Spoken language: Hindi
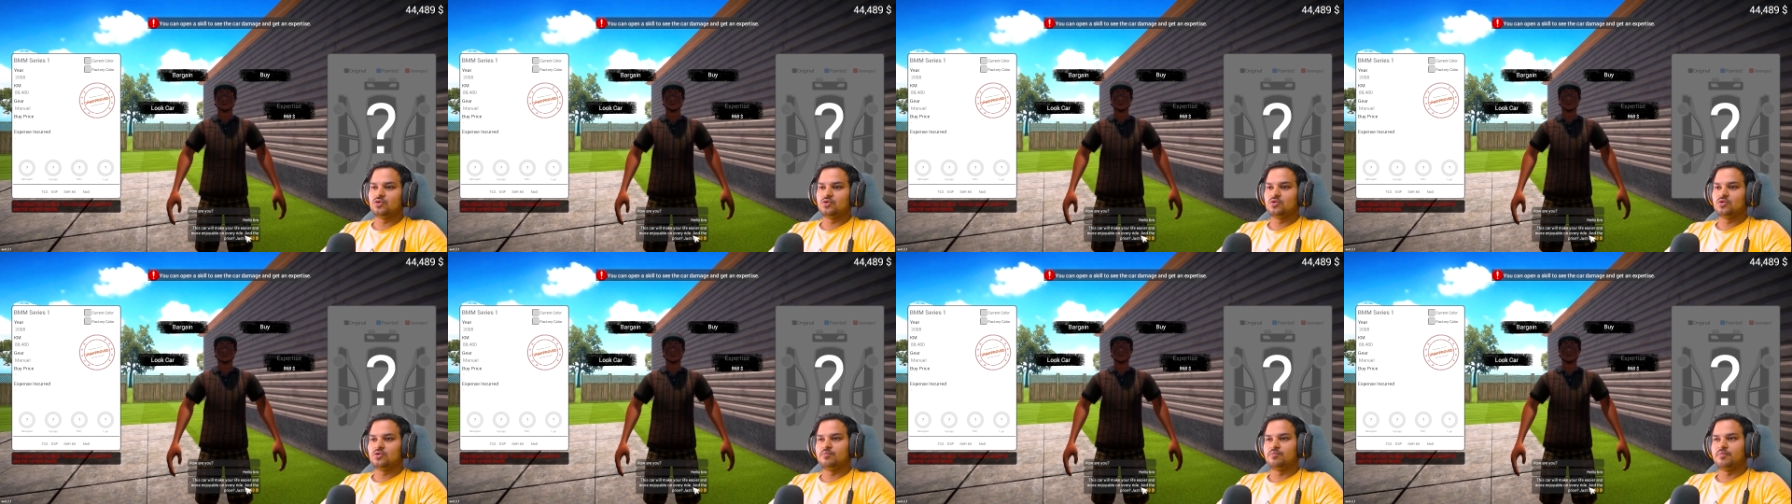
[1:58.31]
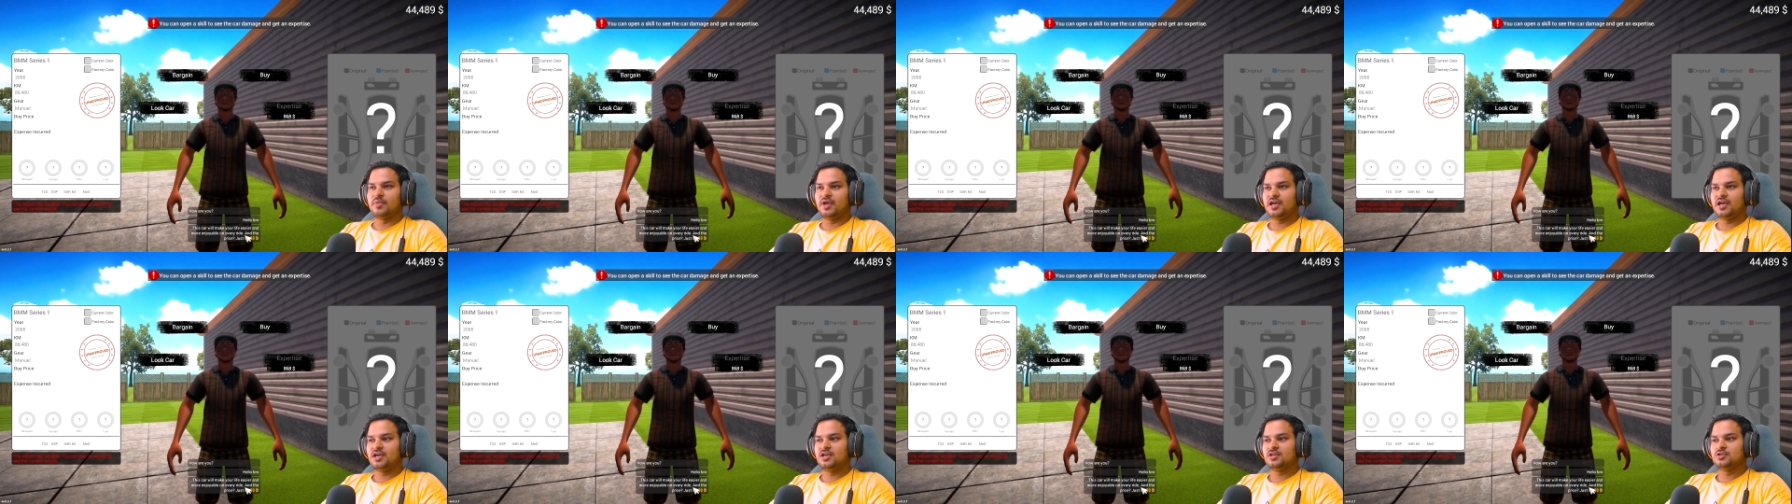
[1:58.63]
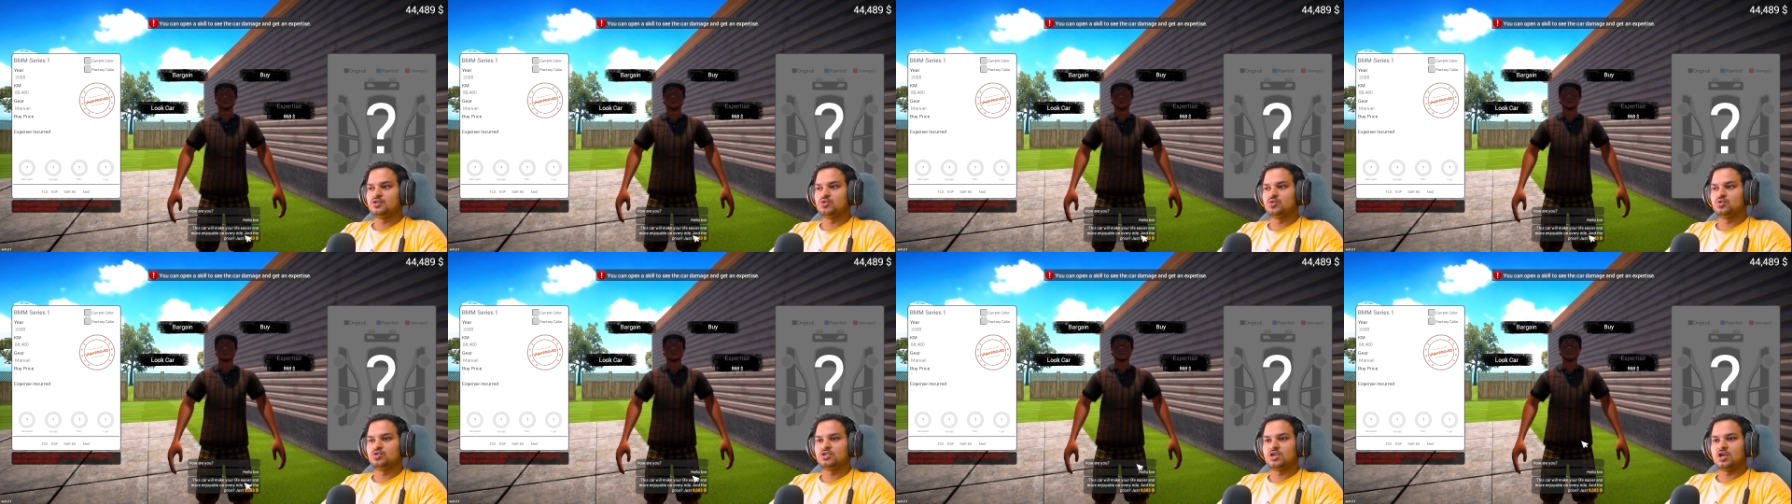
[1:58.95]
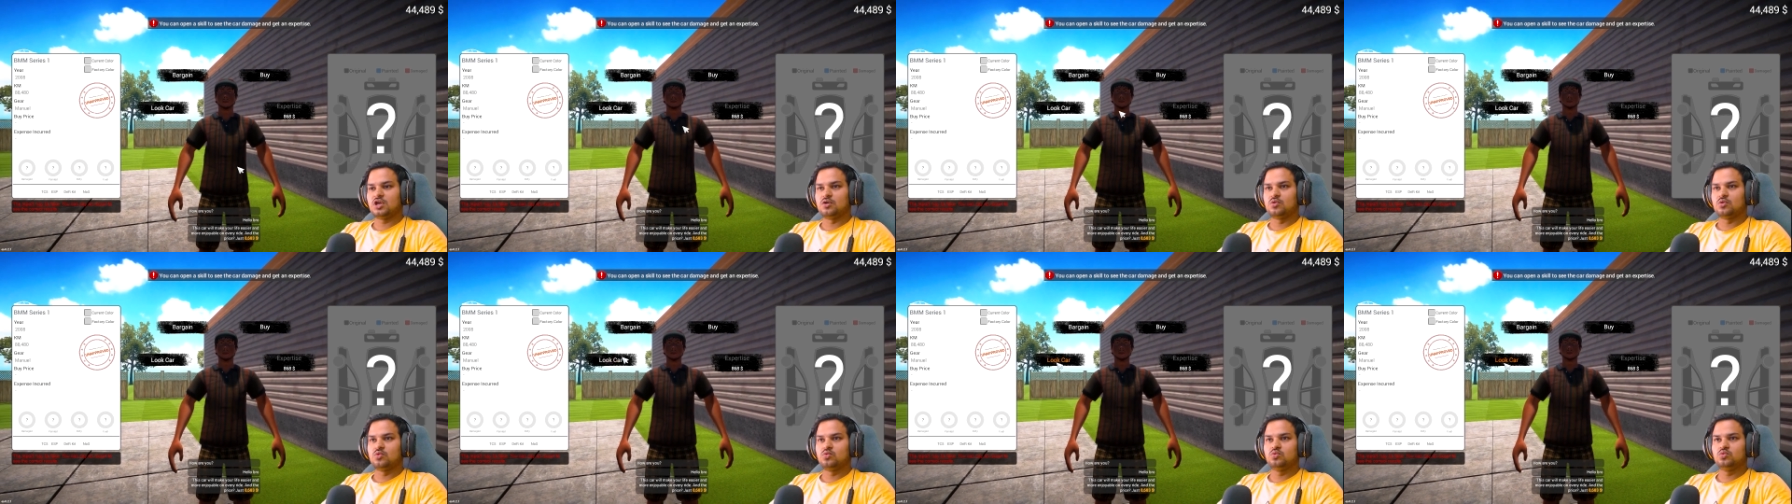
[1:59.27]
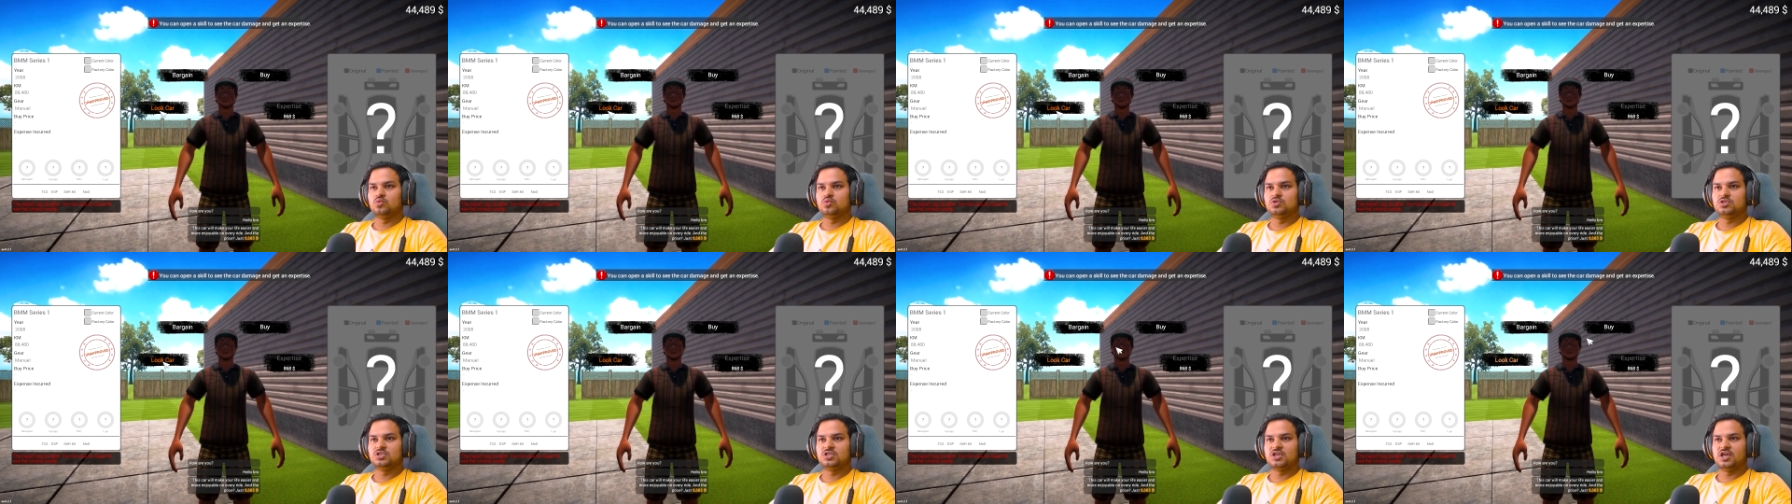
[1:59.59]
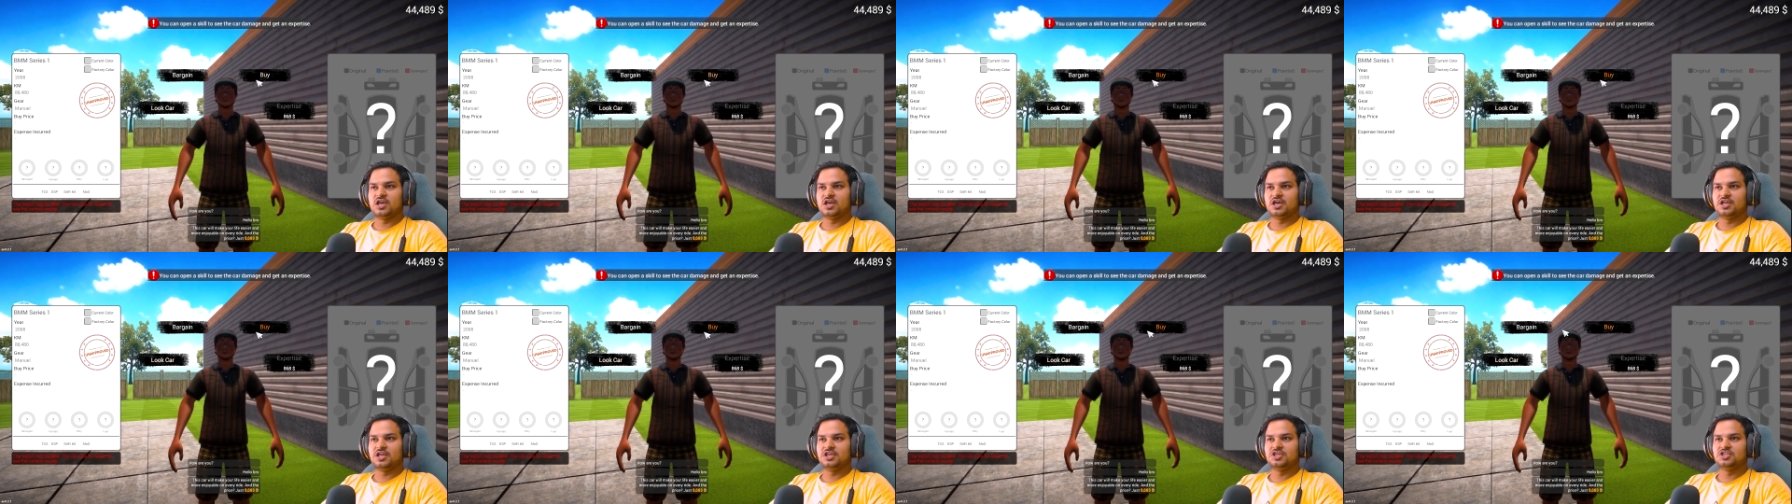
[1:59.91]
तो मैं सोच रहा हूँ इसके
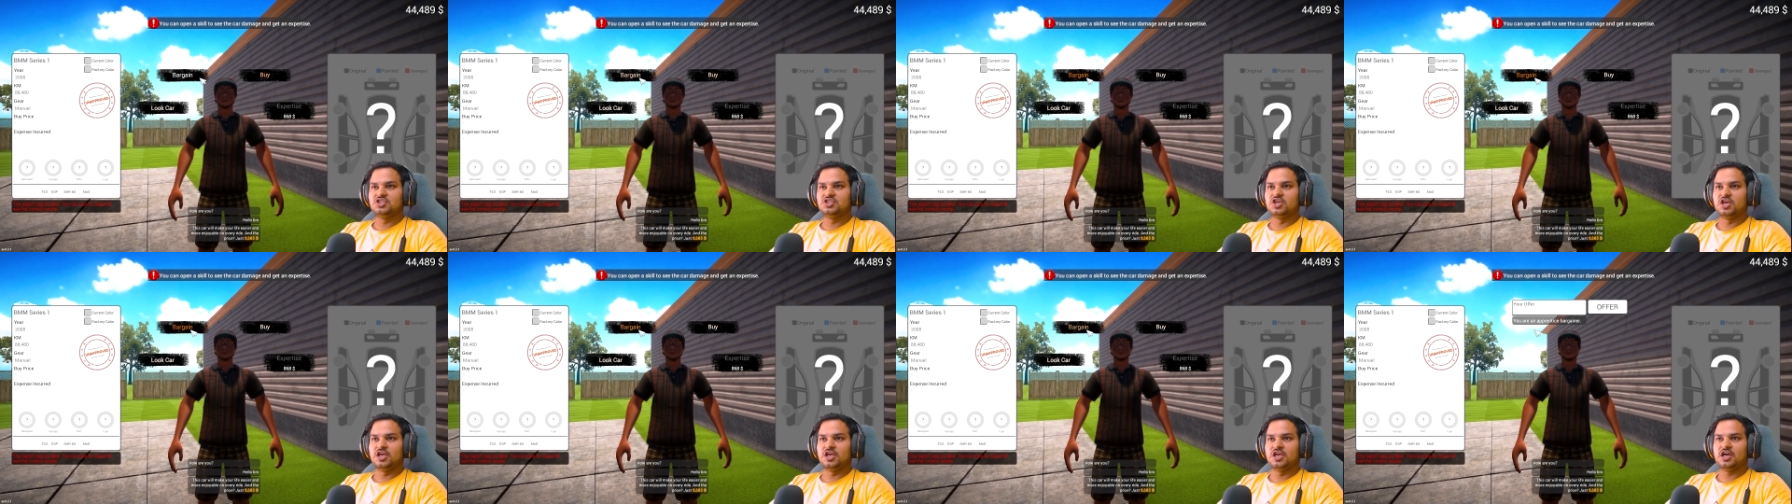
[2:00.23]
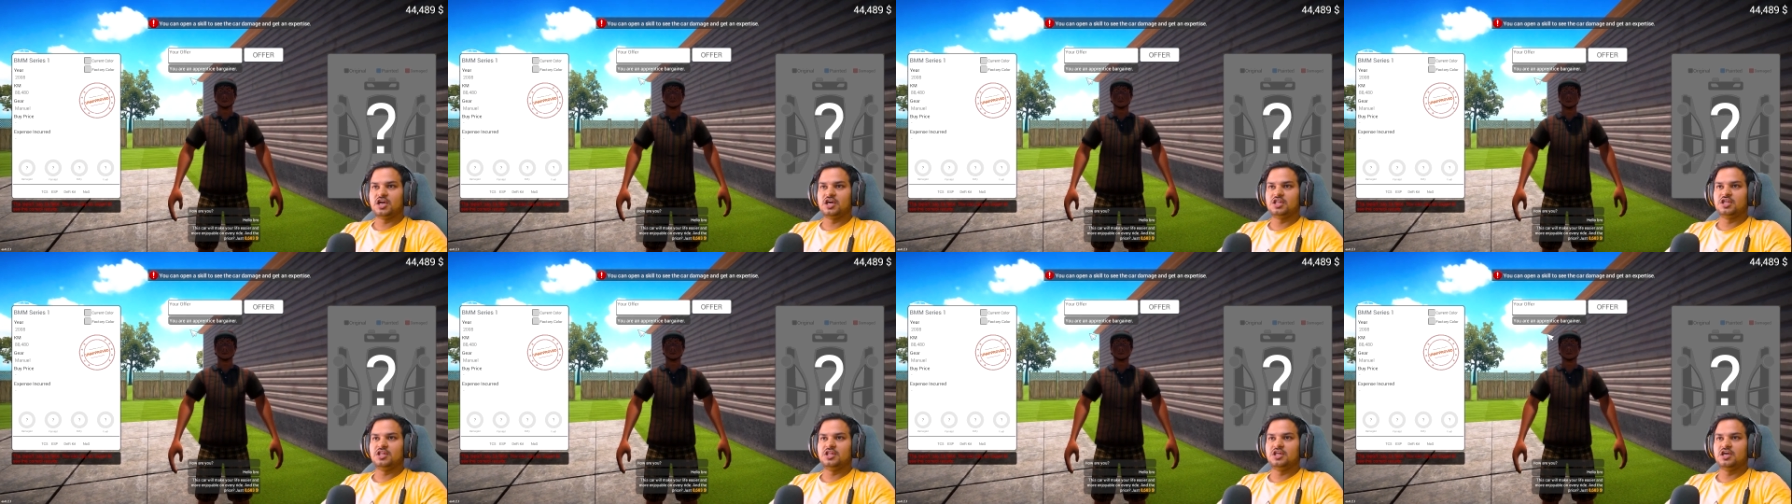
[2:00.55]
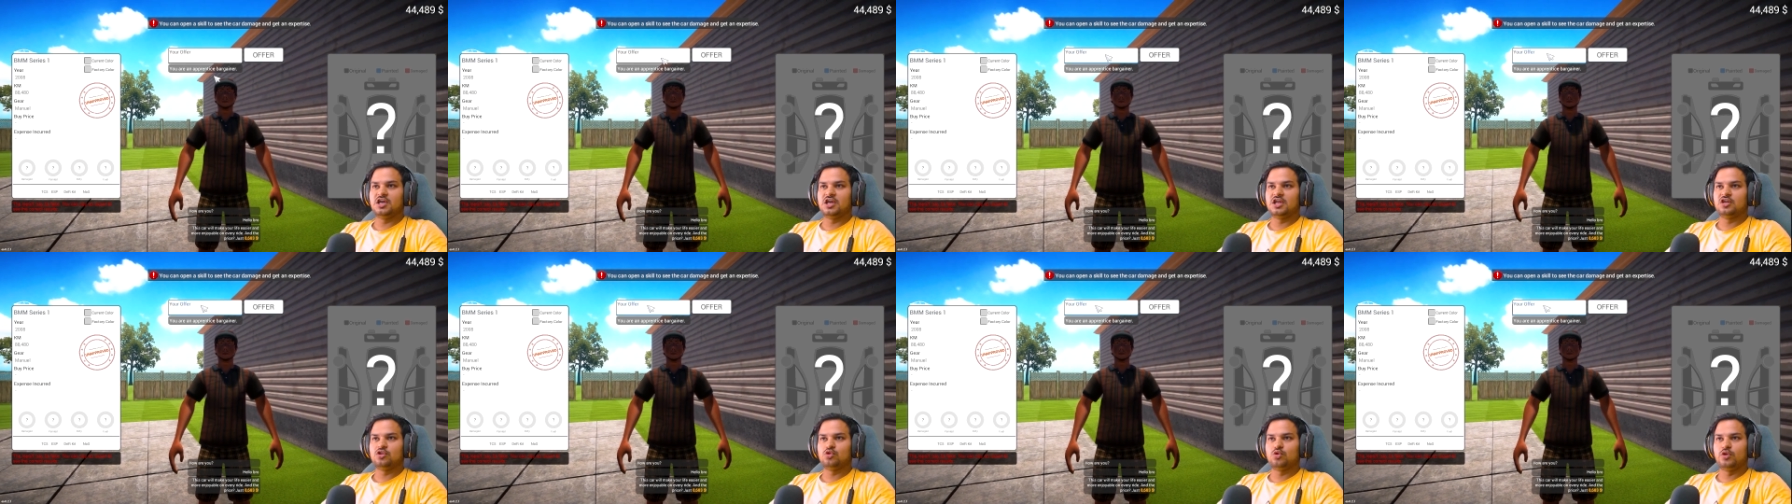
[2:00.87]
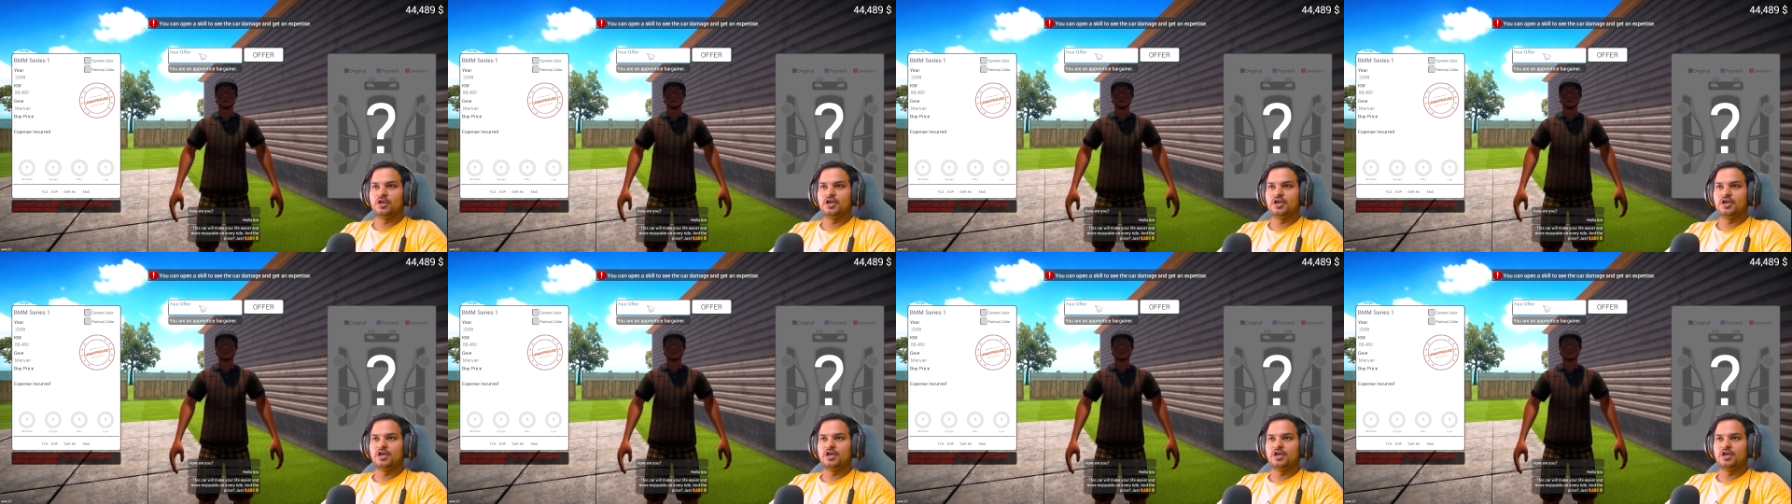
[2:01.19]
अगर ये छः का दे देगा ना तो ले